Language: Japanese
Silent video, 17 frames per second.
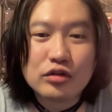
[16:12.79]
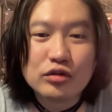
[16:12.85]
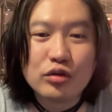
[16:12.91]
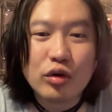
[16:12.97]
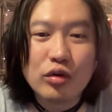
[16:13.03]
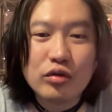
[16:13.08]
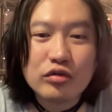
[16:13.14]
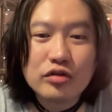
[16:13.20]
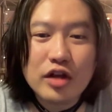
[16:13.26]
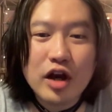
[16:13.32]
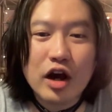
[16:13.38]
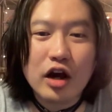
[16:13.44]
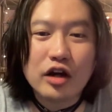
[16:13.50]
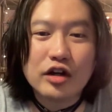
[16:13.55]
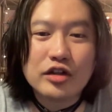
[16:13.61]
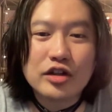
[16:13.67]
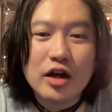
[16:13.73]
どん
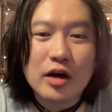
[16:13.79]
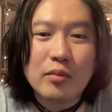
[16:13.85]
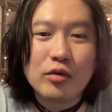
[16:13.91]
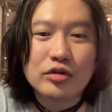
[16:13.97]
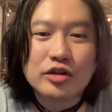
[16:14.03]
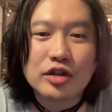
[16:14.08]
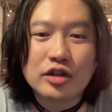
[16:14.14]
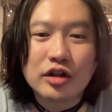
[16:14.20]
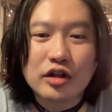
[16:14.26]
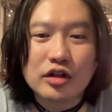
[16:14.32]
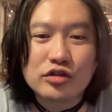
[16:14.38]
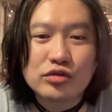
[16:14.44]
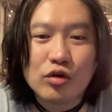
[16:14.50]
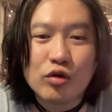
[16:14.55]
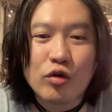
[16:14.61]
なアイデア持ってたらそ